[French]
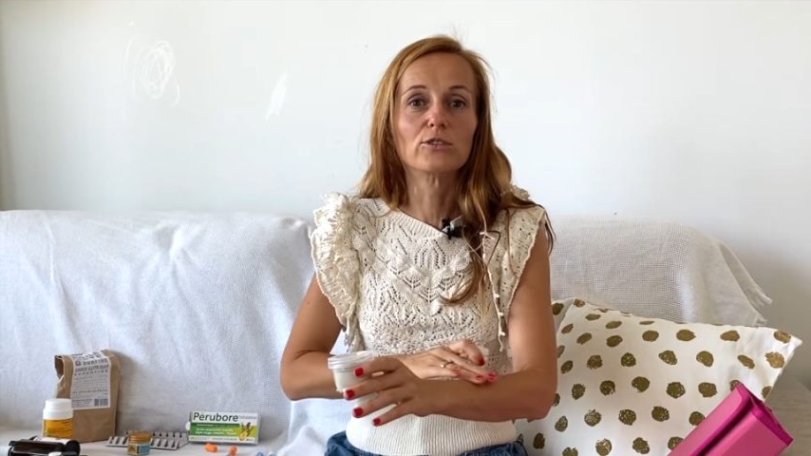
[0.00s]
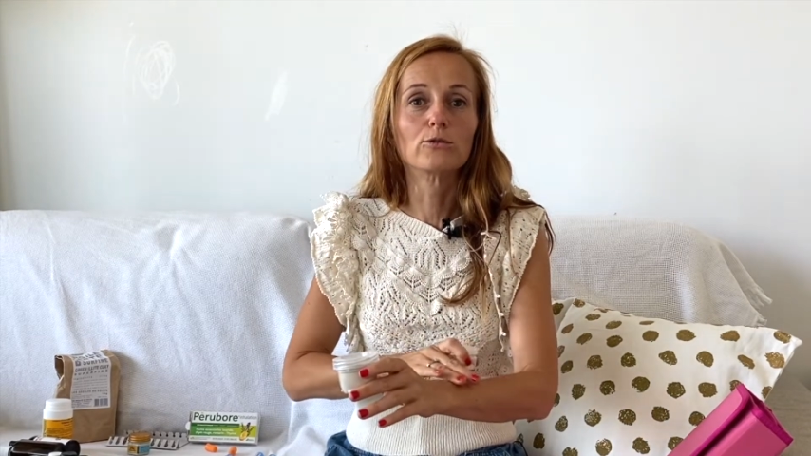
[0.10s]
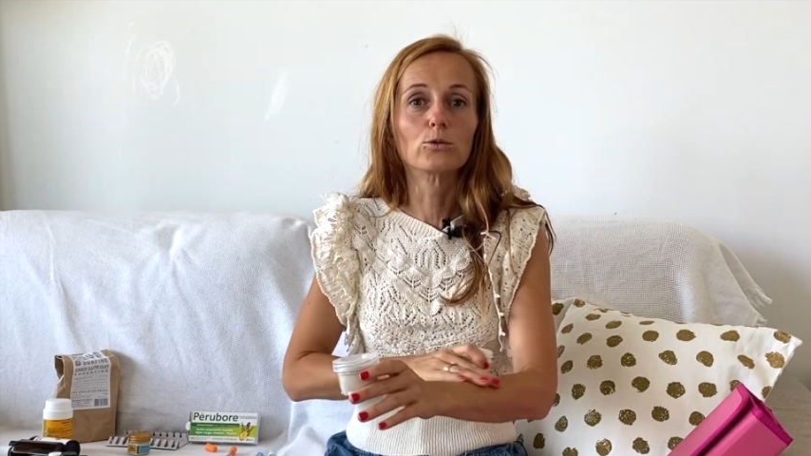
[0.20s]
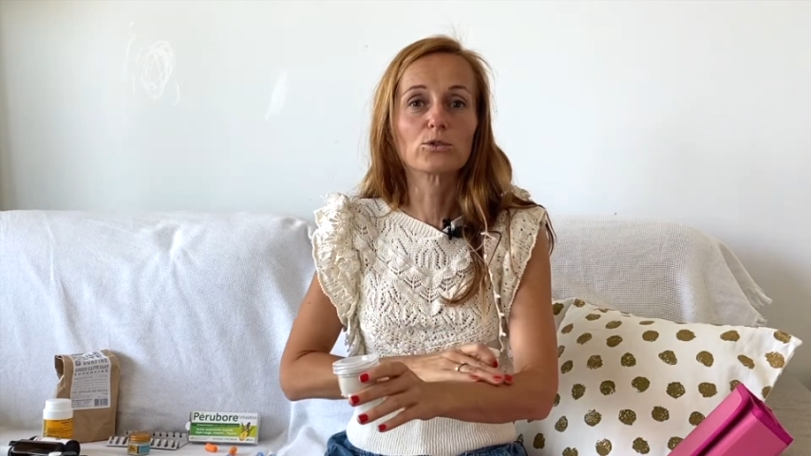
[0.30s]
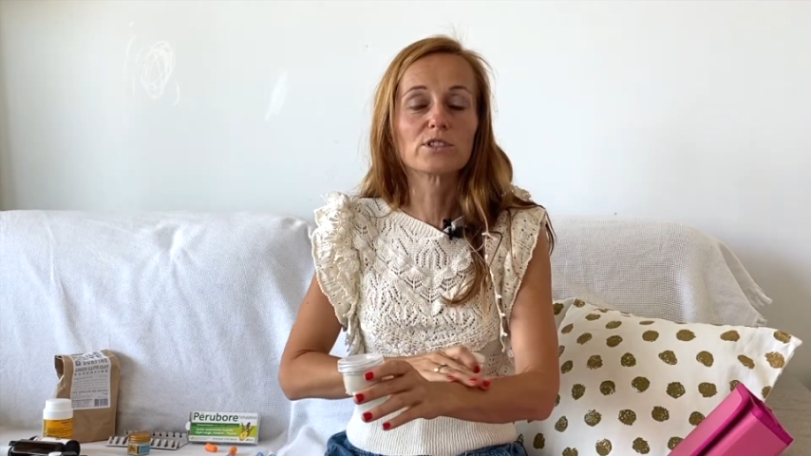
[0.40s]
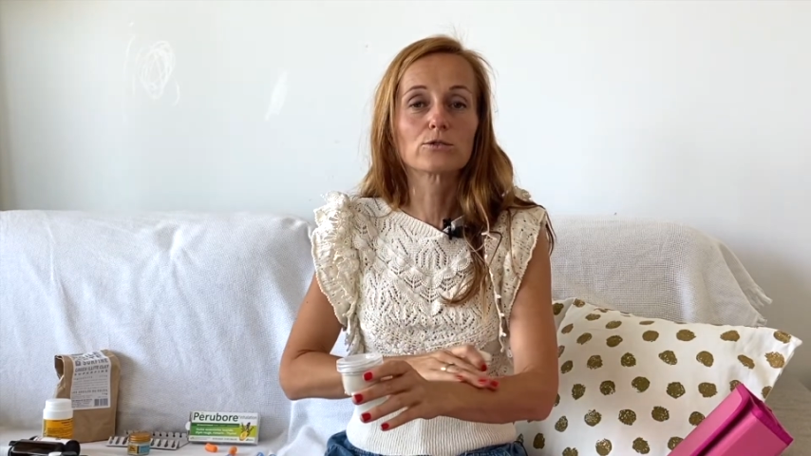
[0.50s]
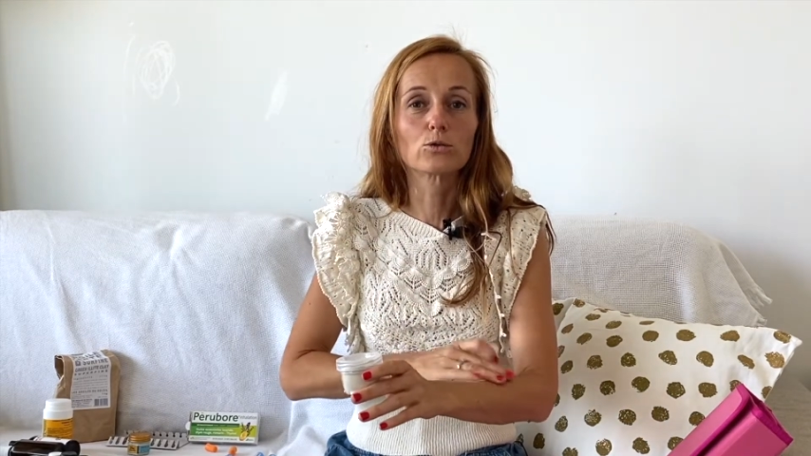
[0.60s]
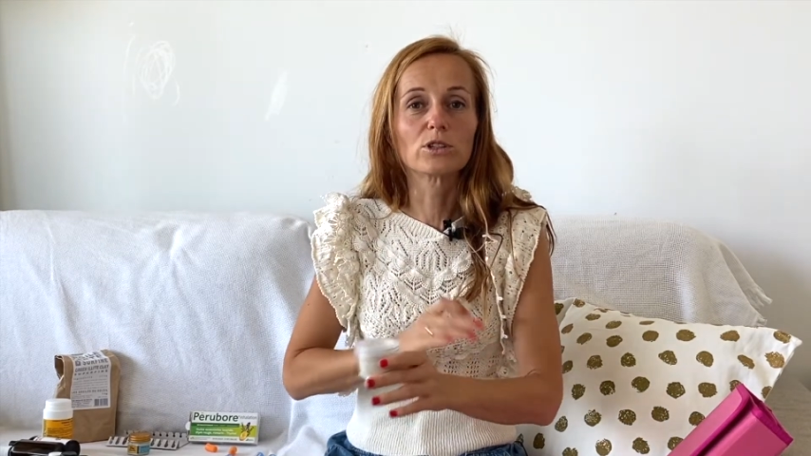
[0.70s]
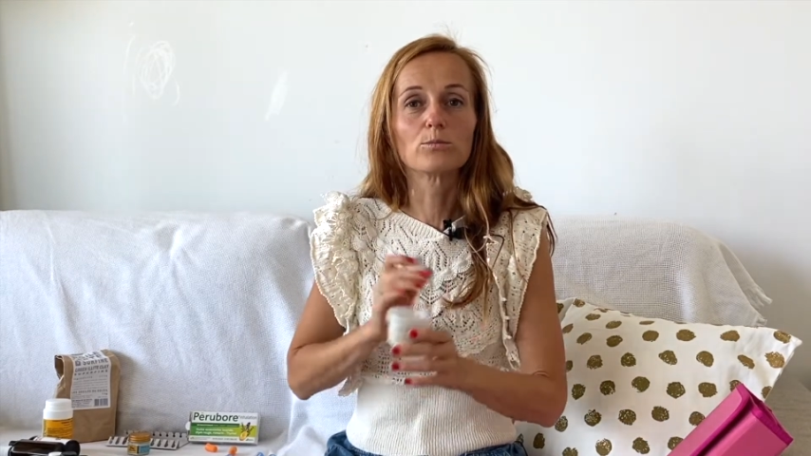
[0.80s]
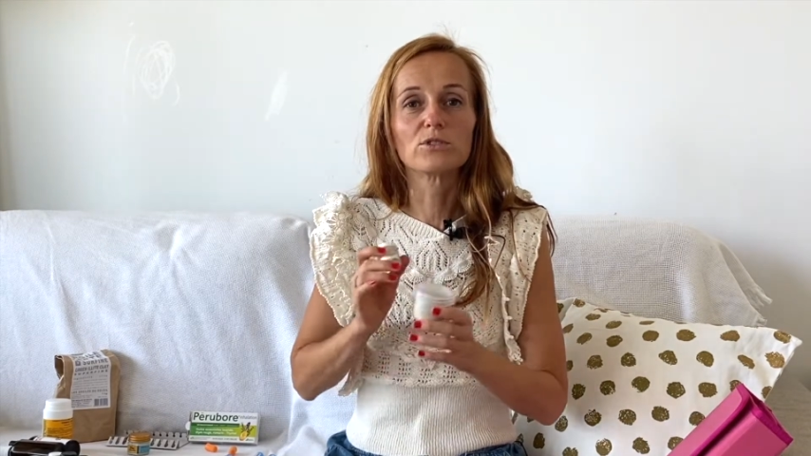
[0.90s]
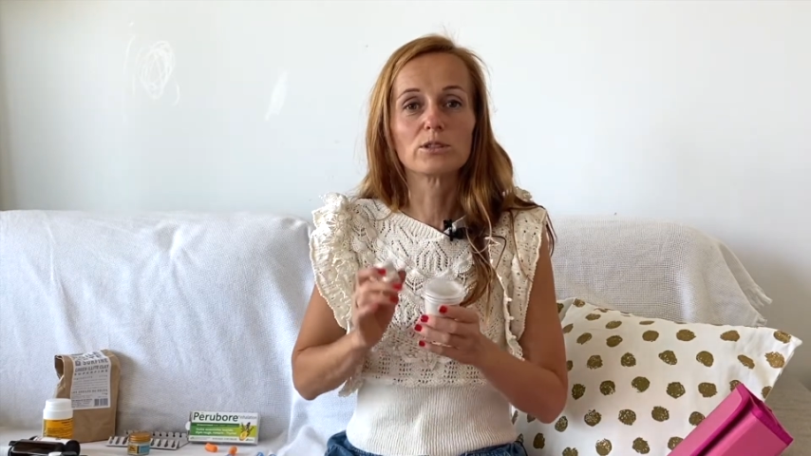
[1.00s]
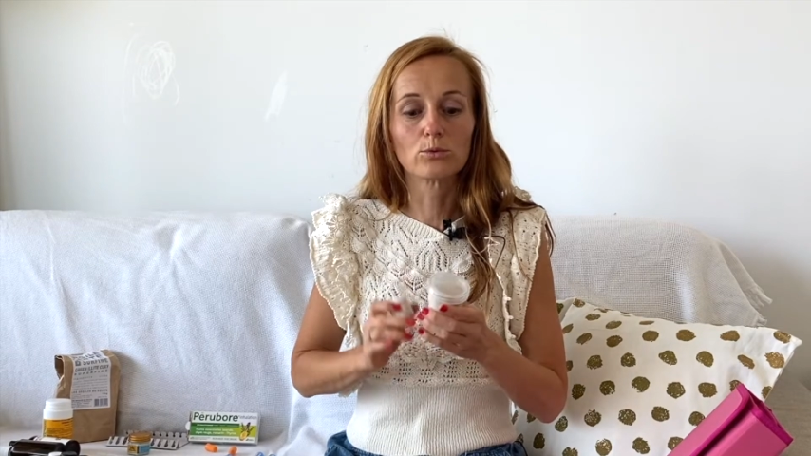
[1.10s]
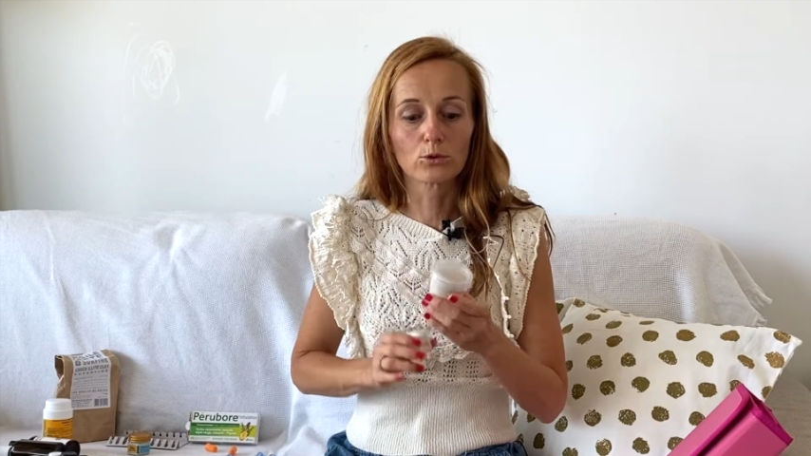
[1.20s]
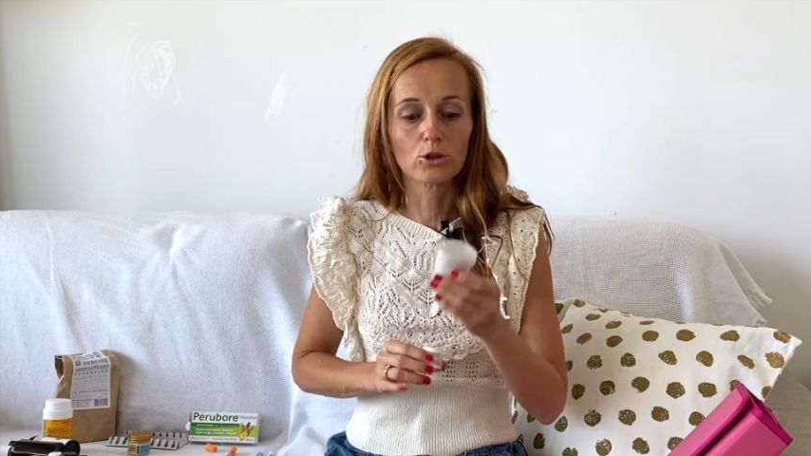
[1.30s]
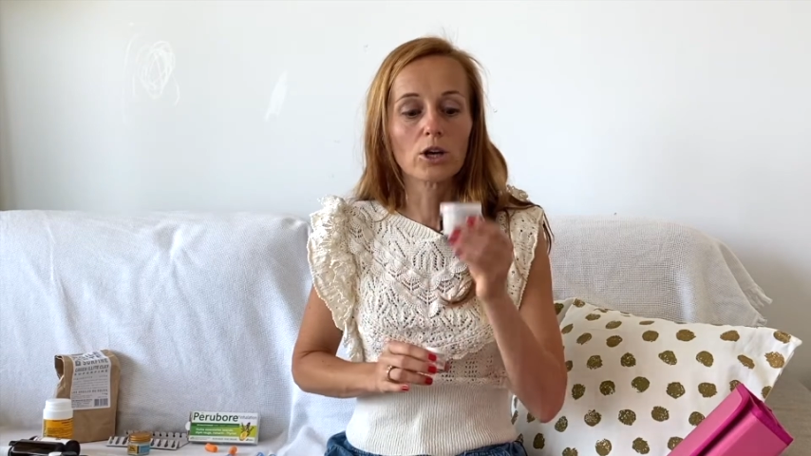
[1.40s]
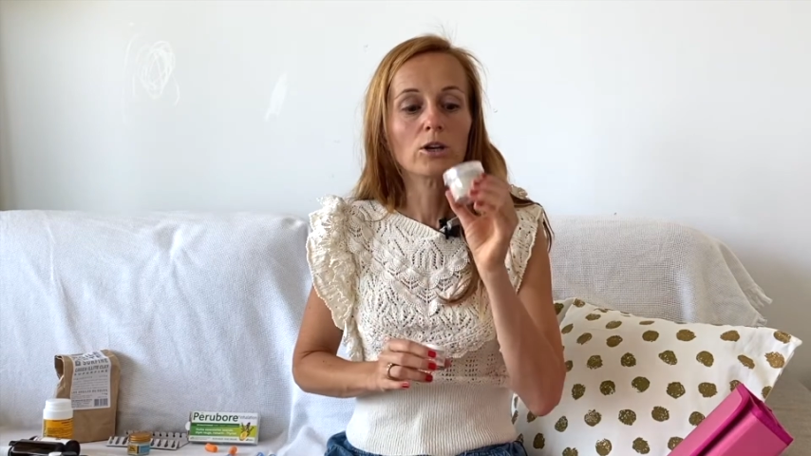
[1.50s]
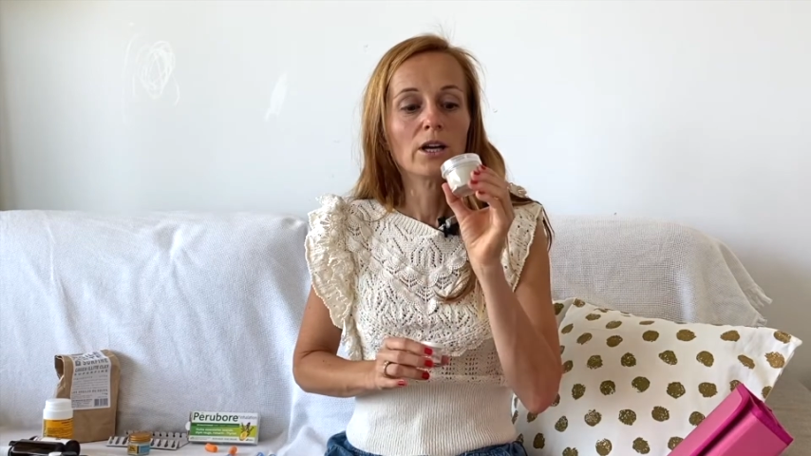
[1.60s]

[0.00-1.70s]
aussi sur des petites brûleurs.